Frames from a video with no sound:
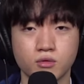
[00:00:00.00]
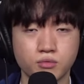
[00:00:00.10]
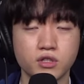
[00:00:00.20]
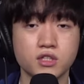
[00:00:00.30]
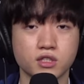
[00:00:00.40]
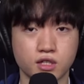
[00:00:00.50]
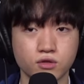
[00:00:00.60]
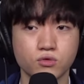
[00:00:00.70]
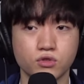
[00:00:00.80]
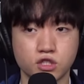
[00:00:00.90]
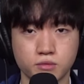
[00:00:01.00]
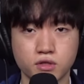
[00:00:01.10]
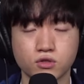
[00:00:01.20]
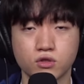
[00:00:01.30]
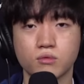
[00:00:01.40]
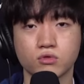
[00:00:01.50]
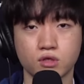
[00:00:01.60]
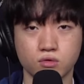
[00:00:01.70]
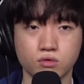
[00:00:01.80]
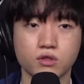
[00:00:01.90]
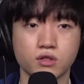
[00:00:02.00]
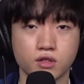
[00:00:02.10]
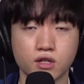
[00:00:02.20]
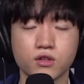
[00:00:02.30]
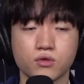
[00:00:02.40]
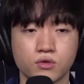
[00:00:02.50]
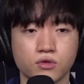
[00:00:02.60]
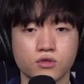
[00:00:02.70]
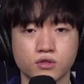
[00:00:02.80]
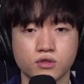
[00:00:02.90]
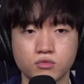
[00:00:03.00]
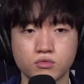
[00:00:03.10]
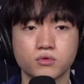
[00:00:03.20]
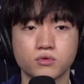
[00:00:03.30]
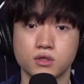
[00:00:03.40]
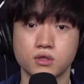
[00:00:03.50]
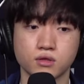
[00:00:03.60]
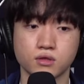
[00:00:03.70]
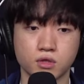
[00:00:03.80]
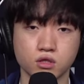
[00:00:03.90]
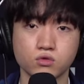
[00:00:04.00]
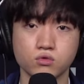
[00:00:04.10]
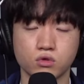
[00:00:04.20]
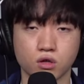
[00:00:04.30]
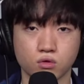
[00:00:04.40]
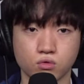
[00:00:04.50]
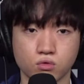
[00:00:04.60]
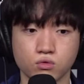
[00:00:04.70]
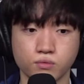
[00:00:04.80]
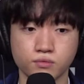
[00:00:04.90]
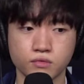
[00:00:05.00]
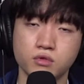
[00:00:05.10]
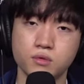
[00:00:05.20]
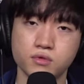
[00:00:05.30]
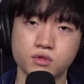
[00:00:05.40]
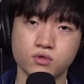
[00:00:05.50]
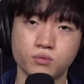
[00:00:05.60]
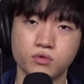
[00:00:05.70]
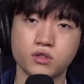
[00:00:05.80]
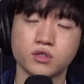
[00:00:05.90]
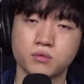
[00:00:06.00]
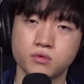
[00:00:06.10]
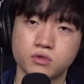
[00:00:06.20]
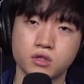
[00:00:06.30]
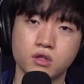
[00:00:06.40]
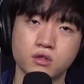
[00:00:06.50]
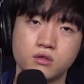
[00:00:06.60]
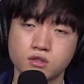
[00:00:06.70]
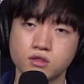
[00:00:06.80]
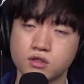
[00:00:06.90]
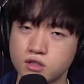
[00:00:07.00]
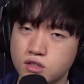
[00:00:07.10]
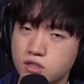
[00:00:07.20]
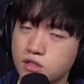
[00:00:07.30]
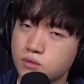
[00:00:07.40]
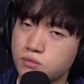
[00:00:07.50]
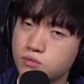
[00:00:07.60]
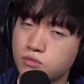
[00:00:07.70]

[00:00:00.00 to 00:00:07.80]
뭐 빌리지가 잘할 수도 있지만 저희가 못할 수도 있다 생각해서 그런 부분들이 좀 많이 아쉬운 것 같고 이번 MSL 총평하자면 그냥 끝까지